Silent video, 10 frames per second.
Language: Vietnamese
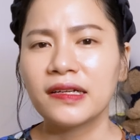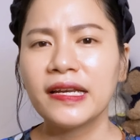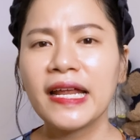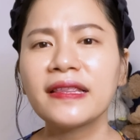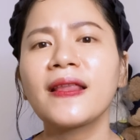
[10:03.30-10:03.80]

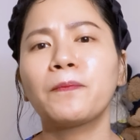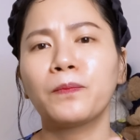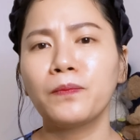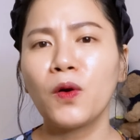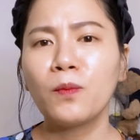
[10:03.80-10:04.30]
nên tập
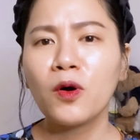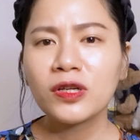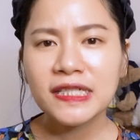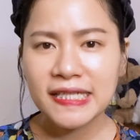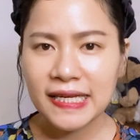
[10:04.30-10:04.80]
bộ
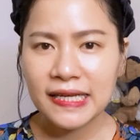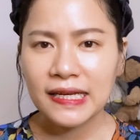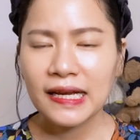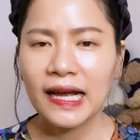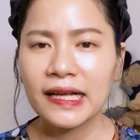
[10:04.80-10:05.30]
môn
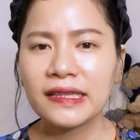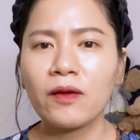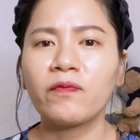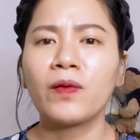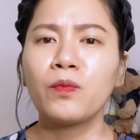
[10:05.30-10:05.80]
gì, hay
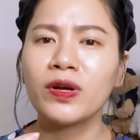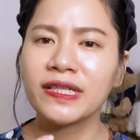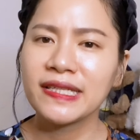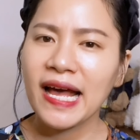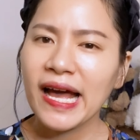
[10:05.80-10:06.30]
tập vào
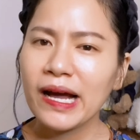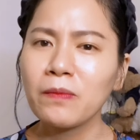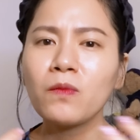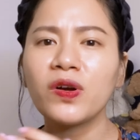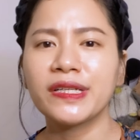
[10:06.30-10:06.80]
buổi
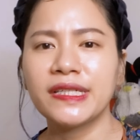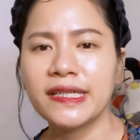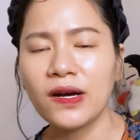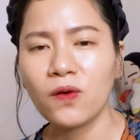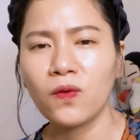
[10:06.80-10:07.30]
sáng, buổi
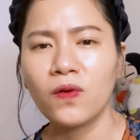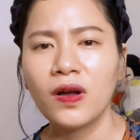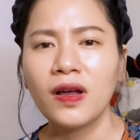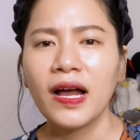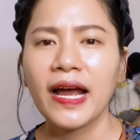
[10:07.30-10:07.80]
chiều,
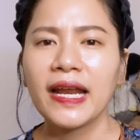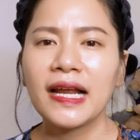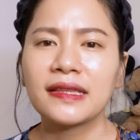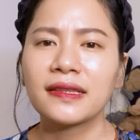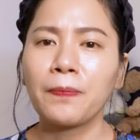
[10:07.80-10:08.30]
hay
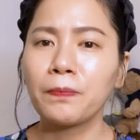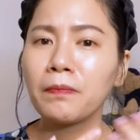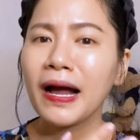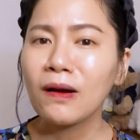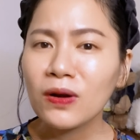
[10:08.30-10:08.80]
là tập
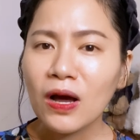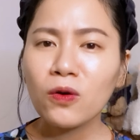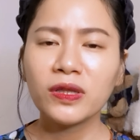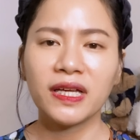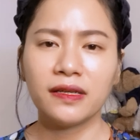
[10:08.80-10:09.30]
bao
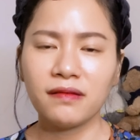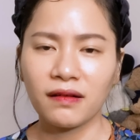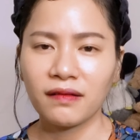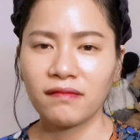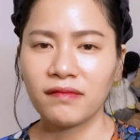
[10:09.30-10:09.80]
lâu thì được?